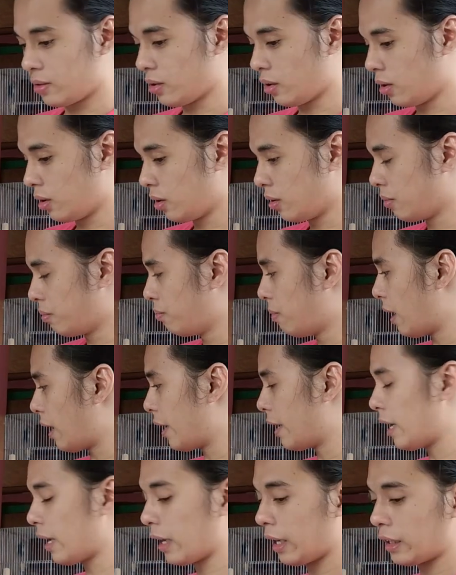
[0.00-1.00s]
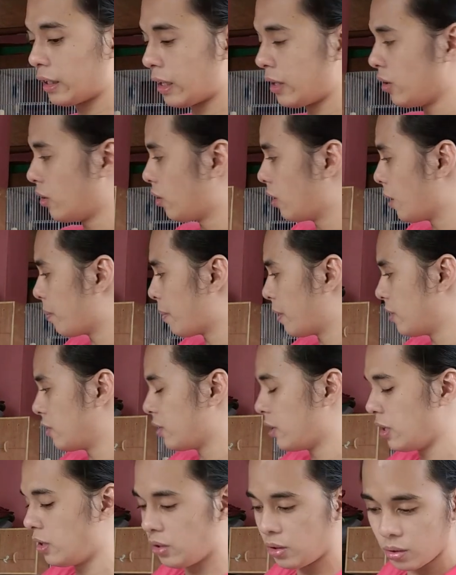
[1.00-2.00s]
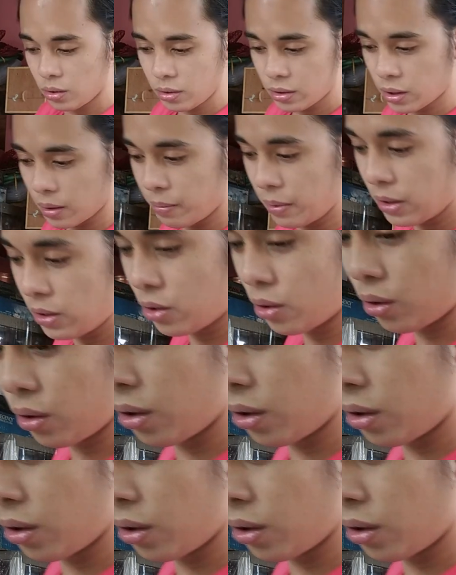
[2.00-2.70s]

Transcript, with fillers: So, baka nakita nyo, napansin nyo sa video